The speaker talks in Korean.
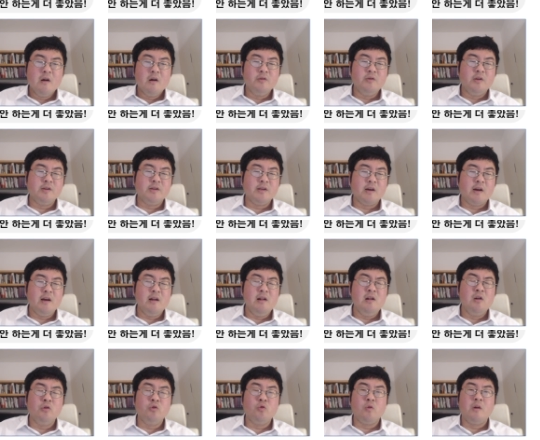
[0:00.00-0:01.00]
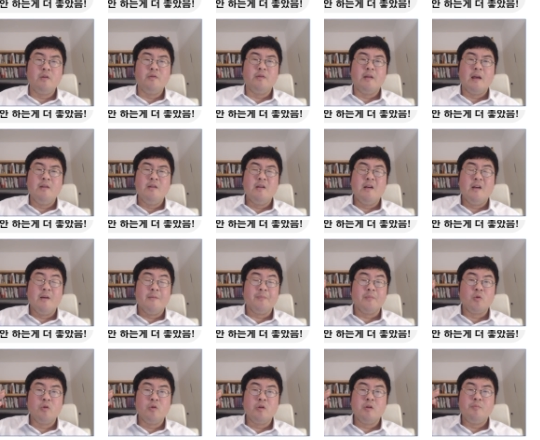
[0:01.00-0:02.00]
근데 제가 1년 동안 내내
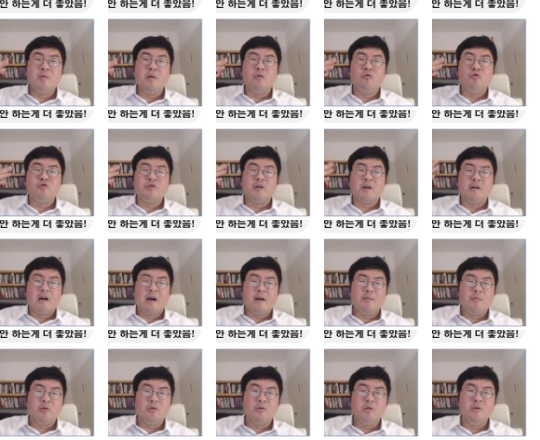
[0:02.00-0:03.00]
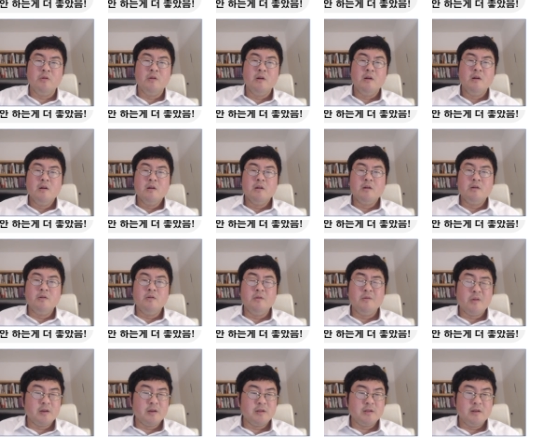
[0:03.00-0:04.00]
커스피에 투자를 하면은 그
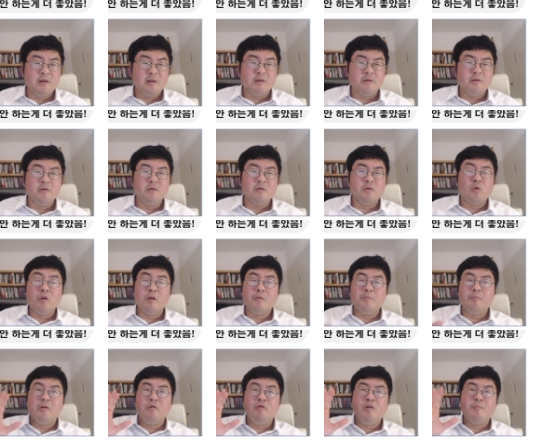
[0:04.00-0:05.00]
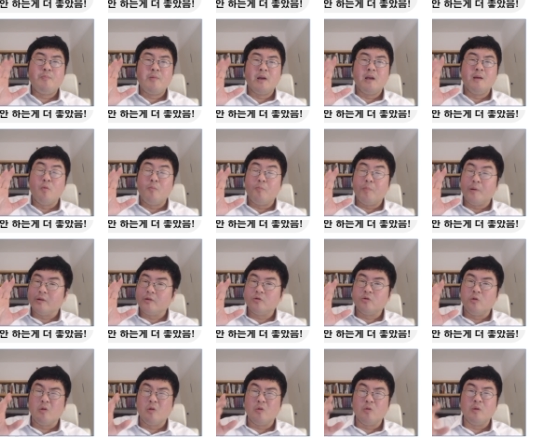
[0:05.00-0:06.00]
사실 그 커스피 수익밖에
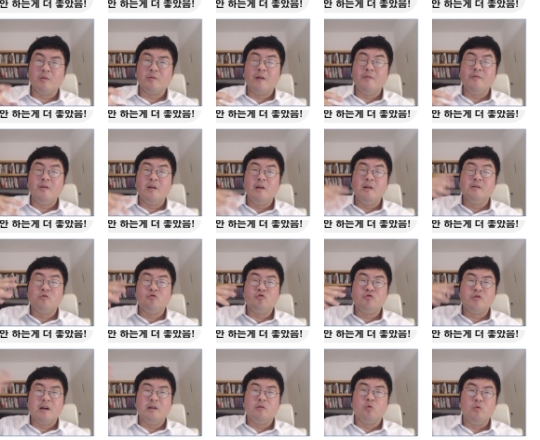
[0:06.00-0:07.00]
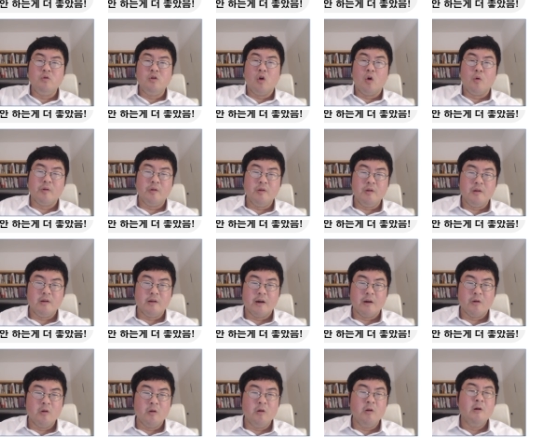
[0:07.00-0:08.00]
못받죠딴데 그 이제 투자할 돈이
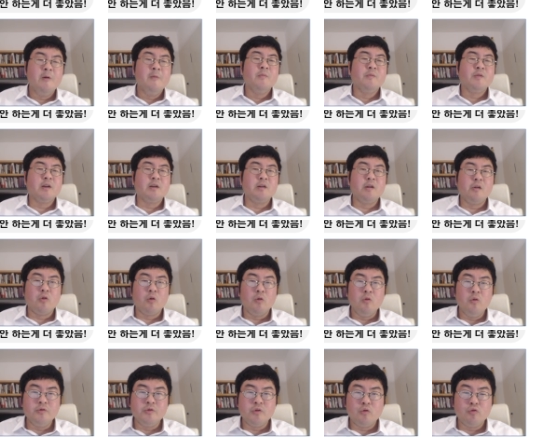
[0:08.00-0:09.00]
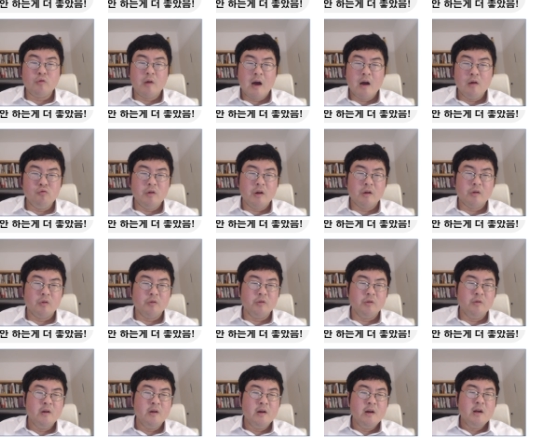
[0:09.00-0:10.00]
없으니까요. 자, 그래서 결론적으로
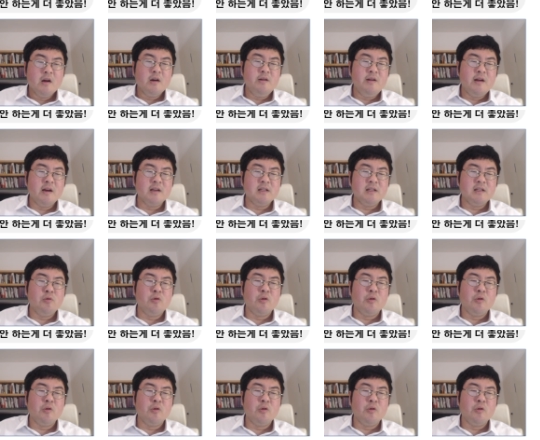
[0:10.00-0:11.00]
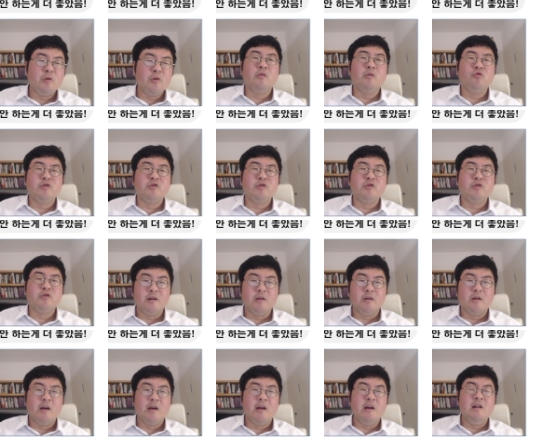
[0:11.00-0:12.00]
한국에서는 그냥 11월 4월만 투자를 하는
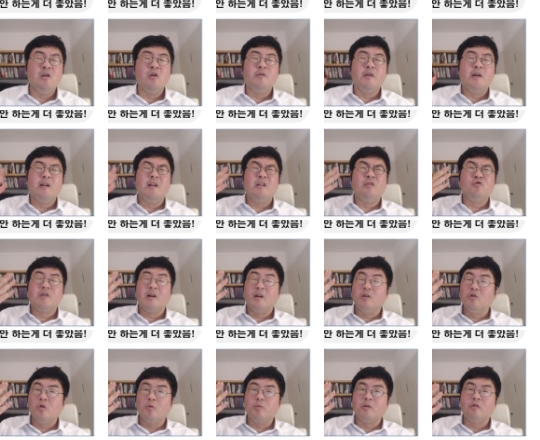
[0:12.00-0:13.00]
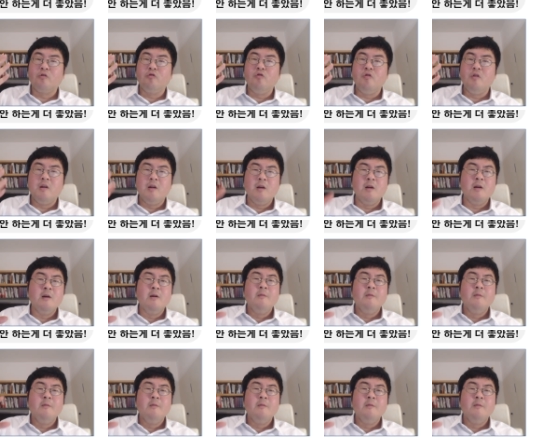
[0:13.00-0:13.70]
게 1년 내내 투자하는 것보다 수익이